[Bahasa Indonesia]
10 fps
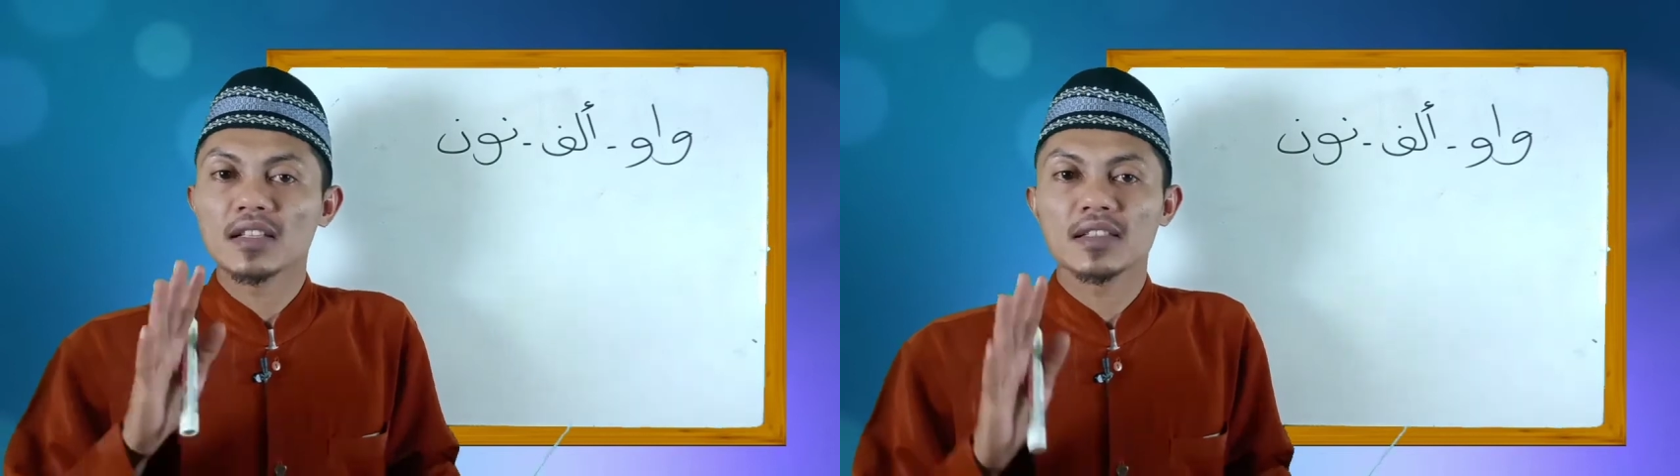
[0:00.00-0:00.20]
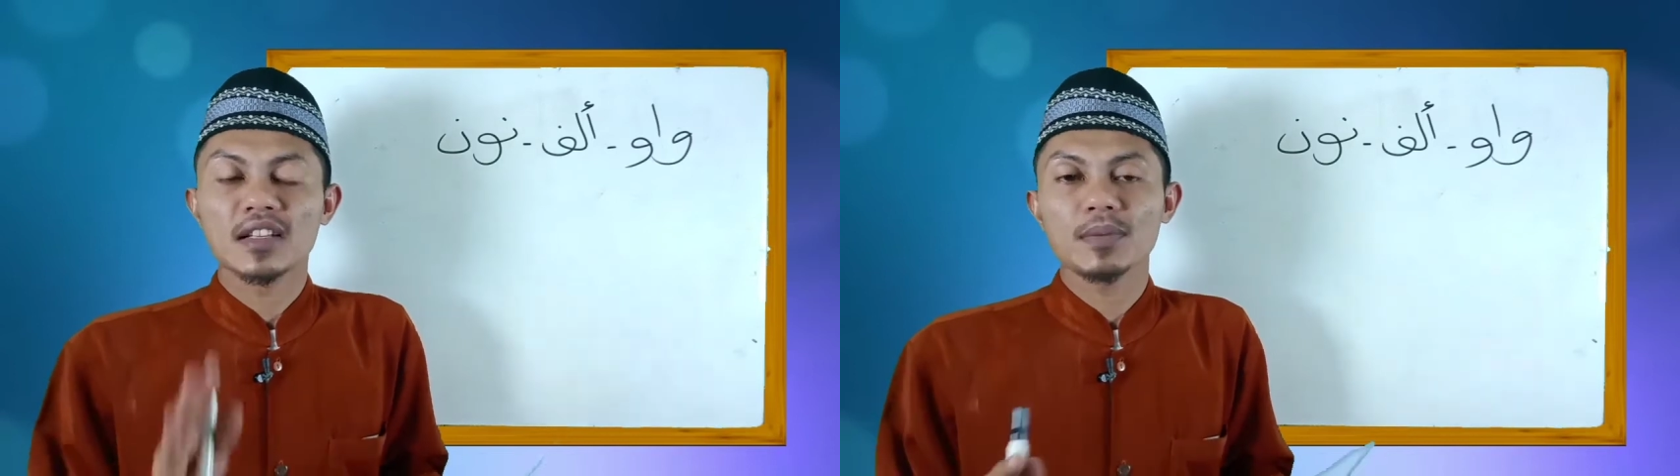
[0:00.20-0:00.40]

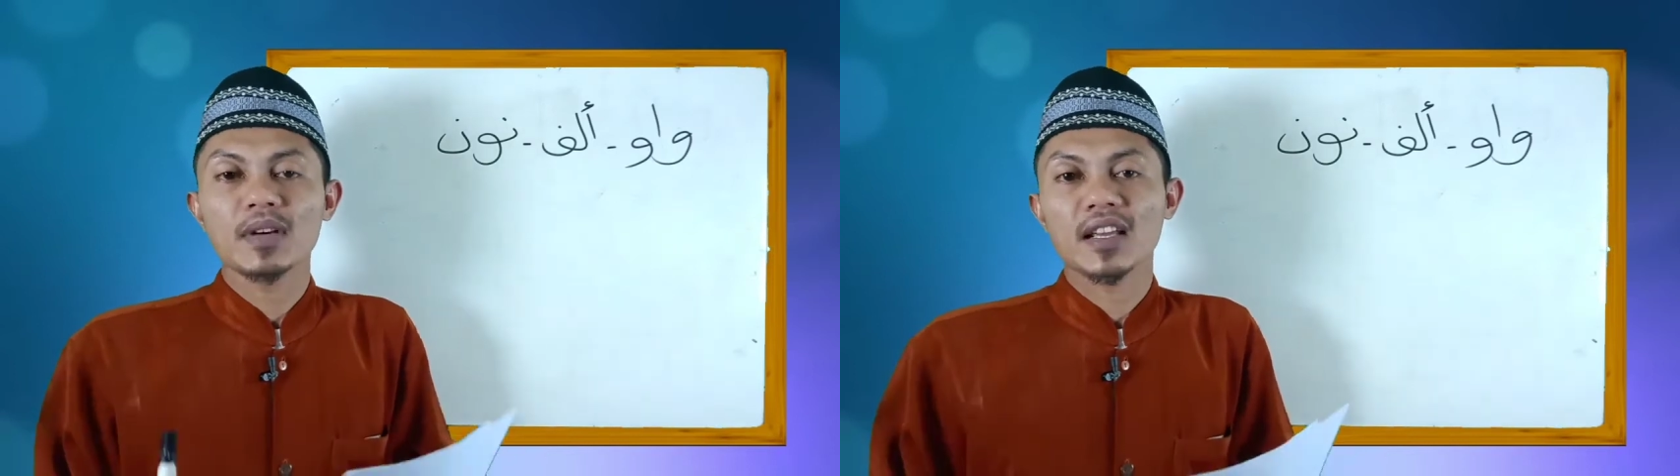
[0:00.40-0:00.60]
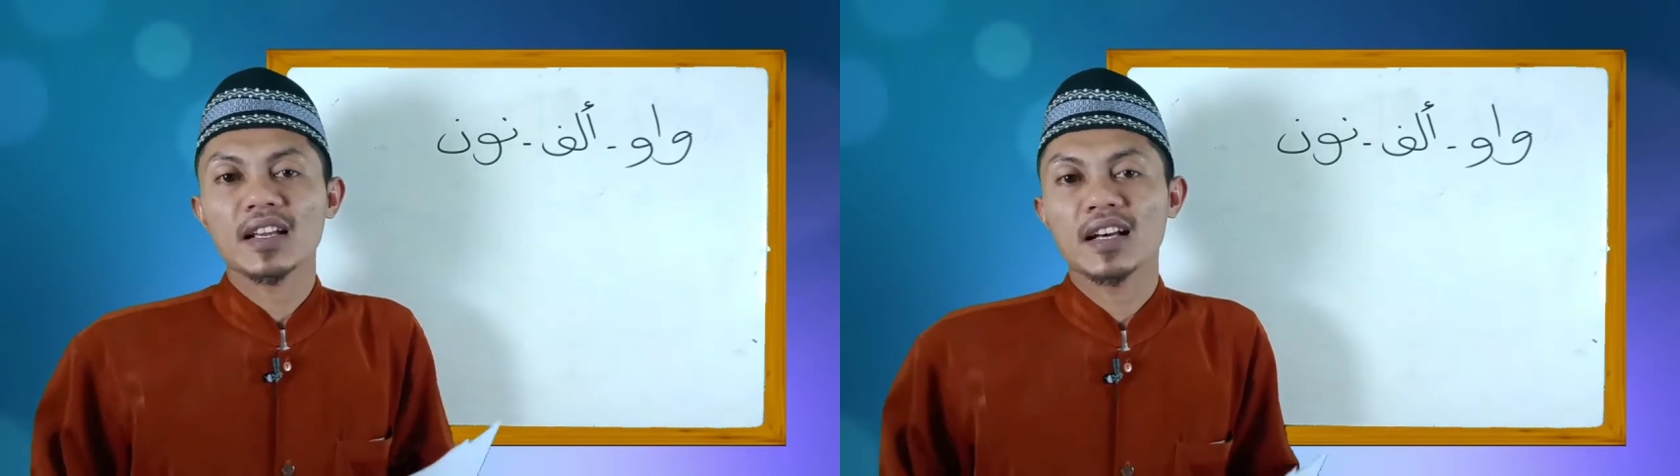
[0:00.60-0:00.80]
Jadi
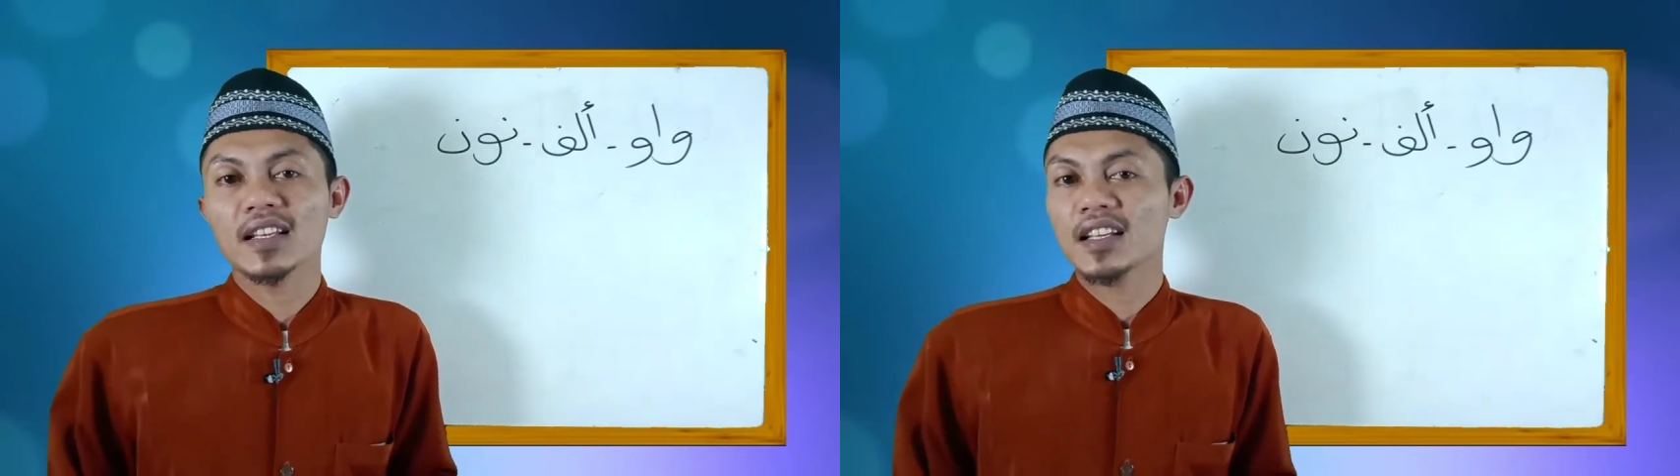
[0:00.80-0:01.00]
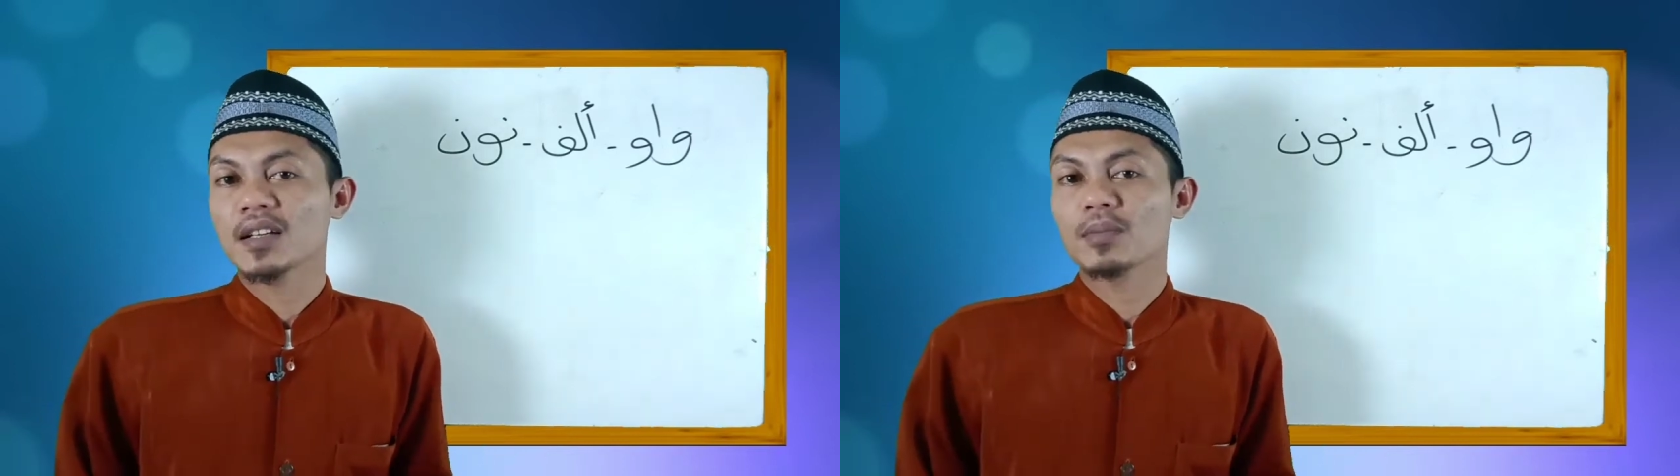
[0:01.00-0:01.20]
bagi
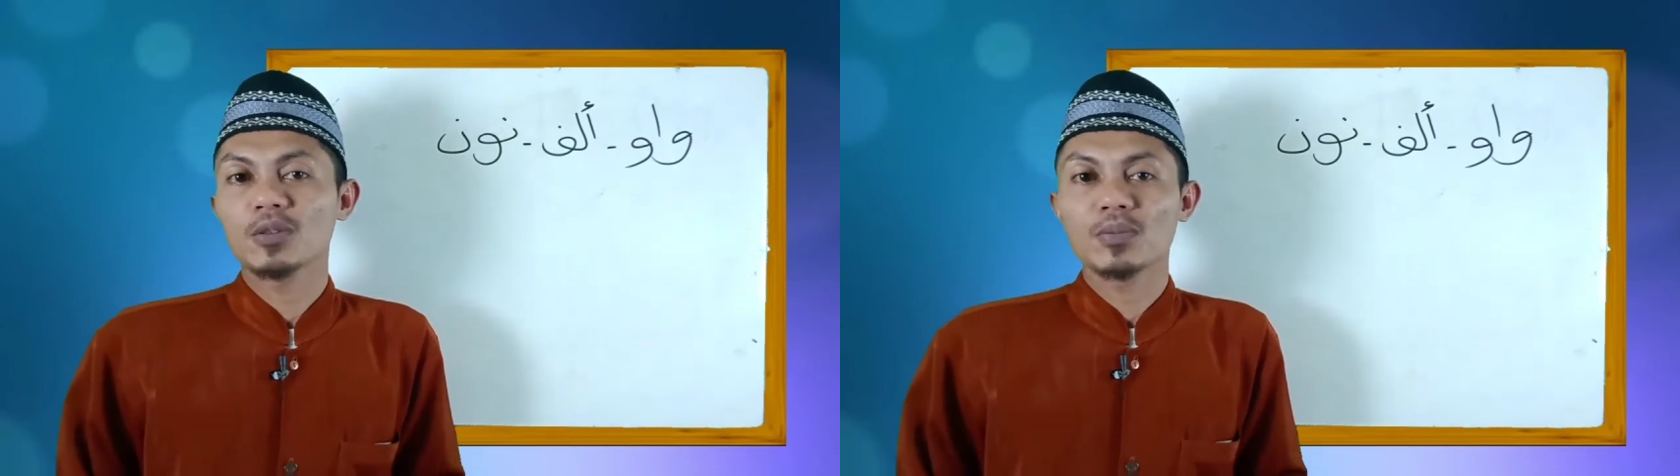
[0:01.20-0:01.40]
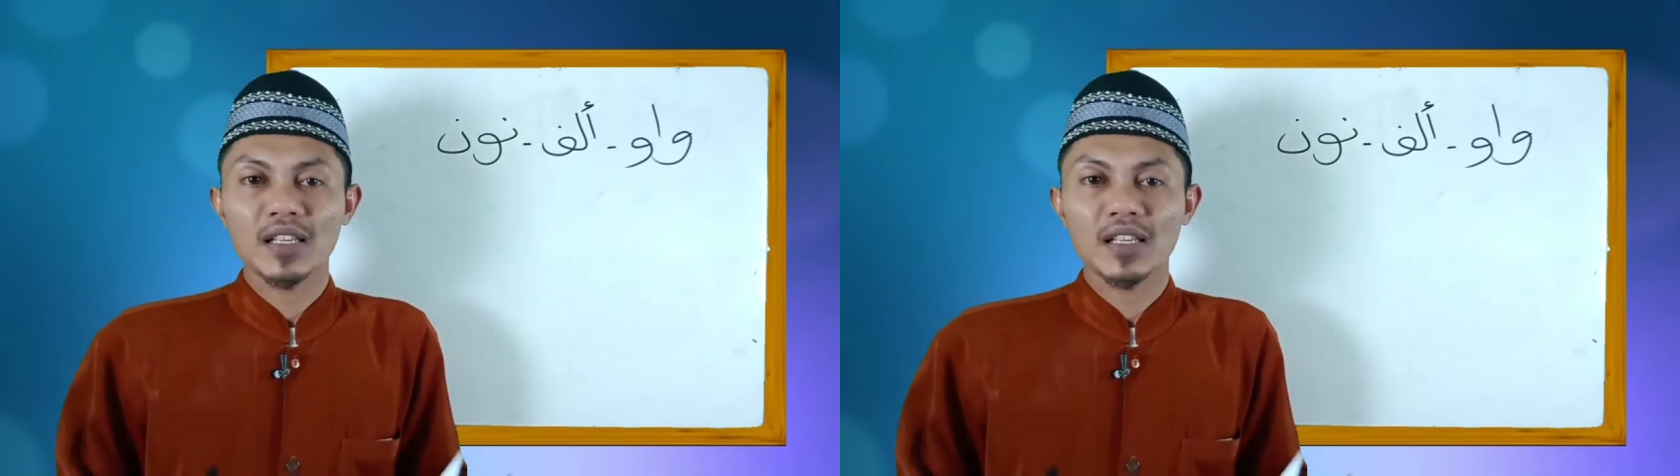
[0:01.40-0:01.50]
kalian yang belum